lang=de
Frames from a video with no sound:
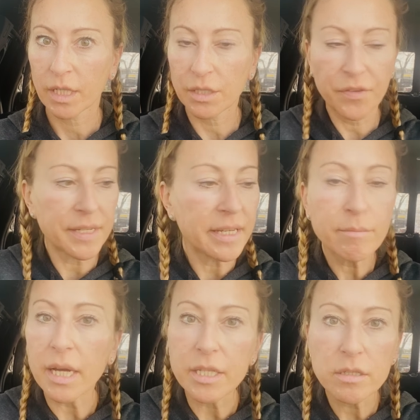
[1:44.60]
Sie finden
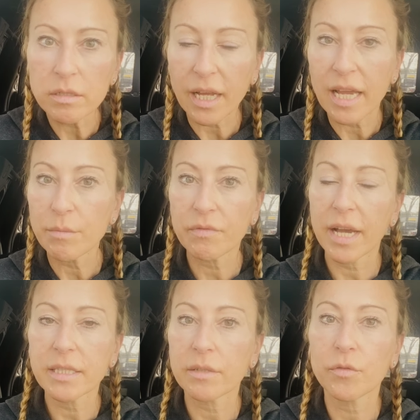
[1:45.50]
immer irgendeinen
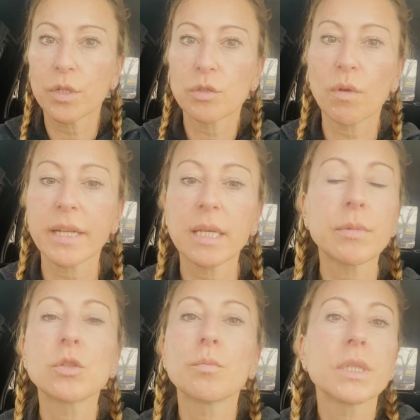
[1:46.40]
Beweis dafür, dass du
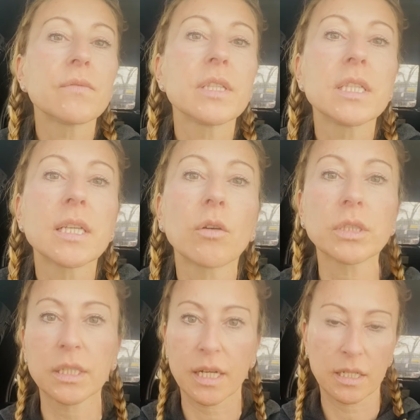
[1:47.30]
angeblich so bist, wie sie sich
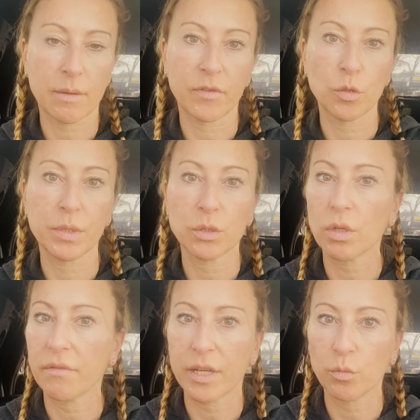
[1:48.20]
ausgedacht haben, wie du bist
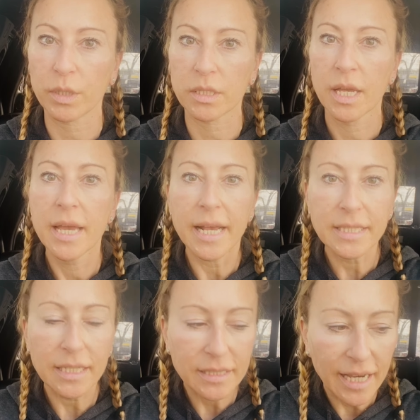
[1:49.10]
oder wer du bist.
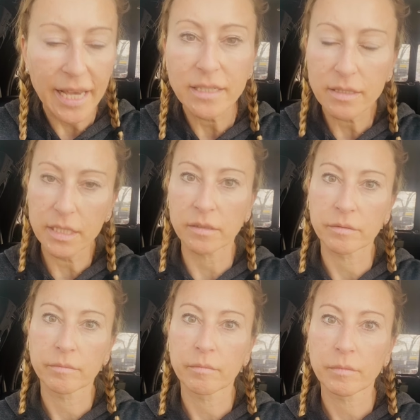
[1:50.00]
Es hat keinen Sinn.
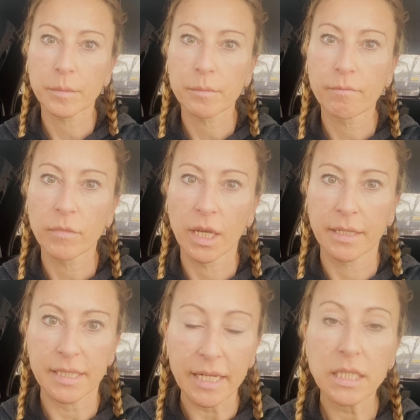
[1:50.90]

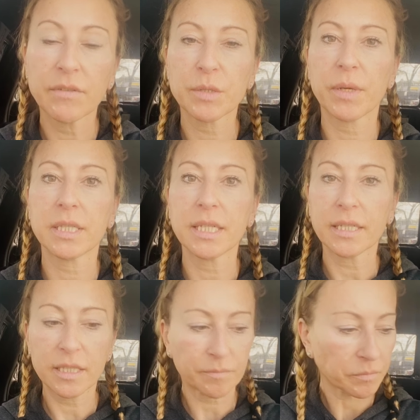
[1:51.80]
Das Einzige, was
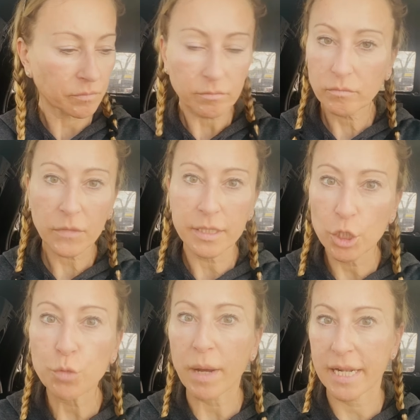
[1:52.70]
passiert ist,
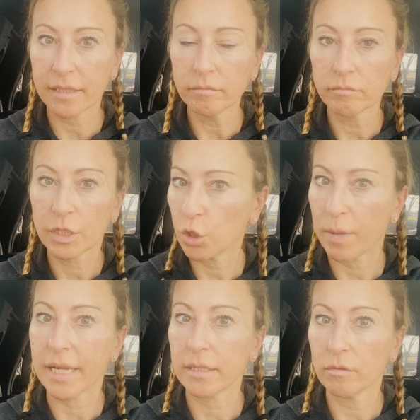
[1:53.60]
sie spalten, sie
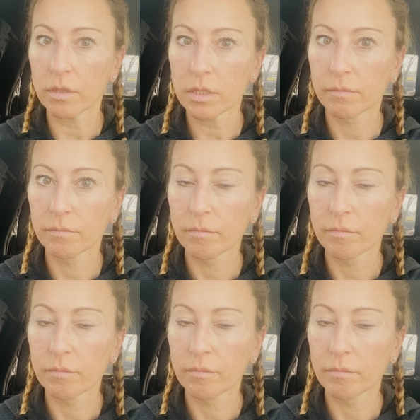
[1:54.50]
spalten uns